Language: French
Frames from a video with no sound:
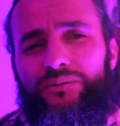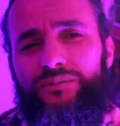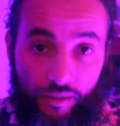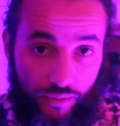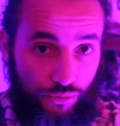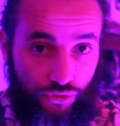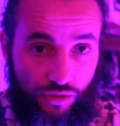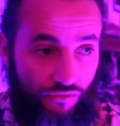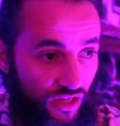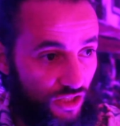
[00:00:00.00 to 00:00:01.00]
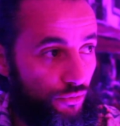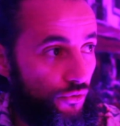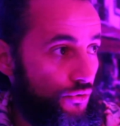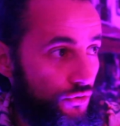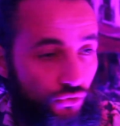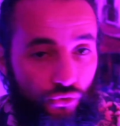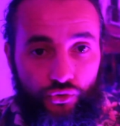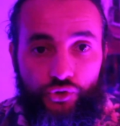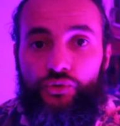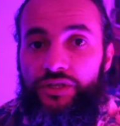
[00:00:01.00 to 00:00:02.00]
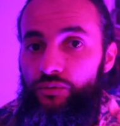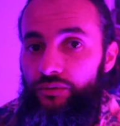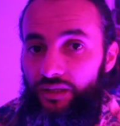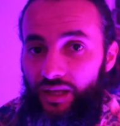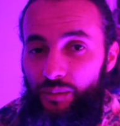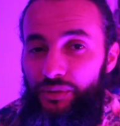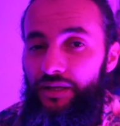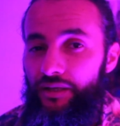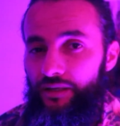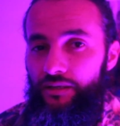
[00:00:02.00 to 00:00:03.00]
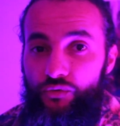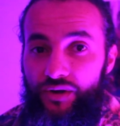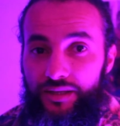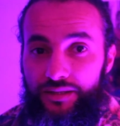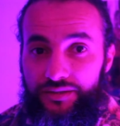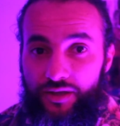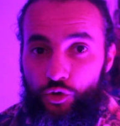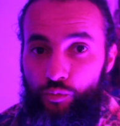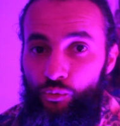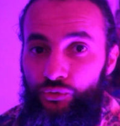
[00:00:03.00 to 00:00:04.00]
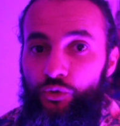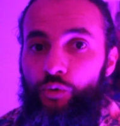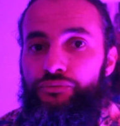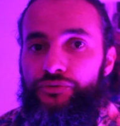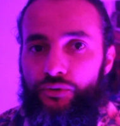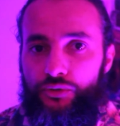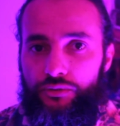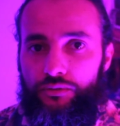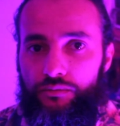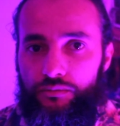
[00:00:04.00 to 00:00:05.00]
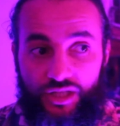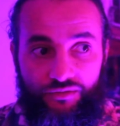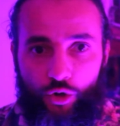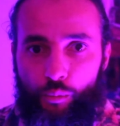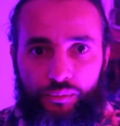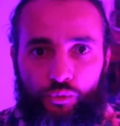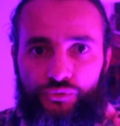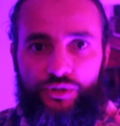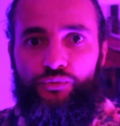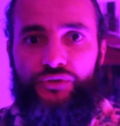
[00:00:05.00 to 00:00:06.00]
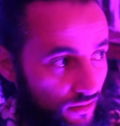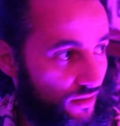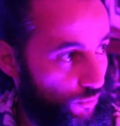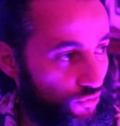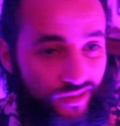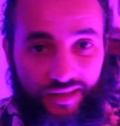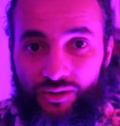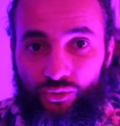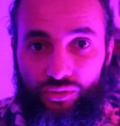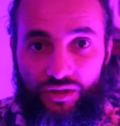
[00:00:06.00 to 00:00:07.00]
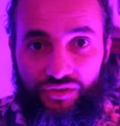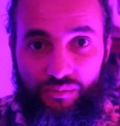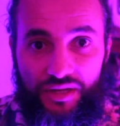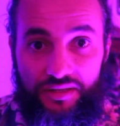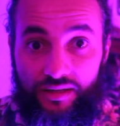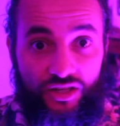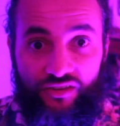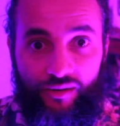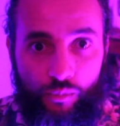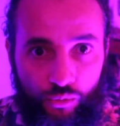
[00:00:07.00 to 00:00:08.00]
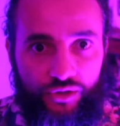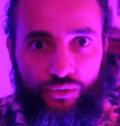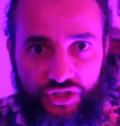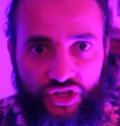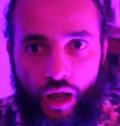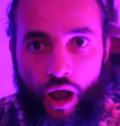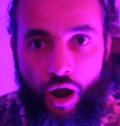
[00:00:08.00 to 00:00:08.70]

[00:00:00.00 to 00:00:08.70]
Et comme d'habitude, avec HBO, ce genre de shows qui sont très bien écrits, on va assister à une montée en puissance qui va complètement nous étouffer Sinon, cette année entre les films et les séries, j'ai vraiment manqué l'oxygène.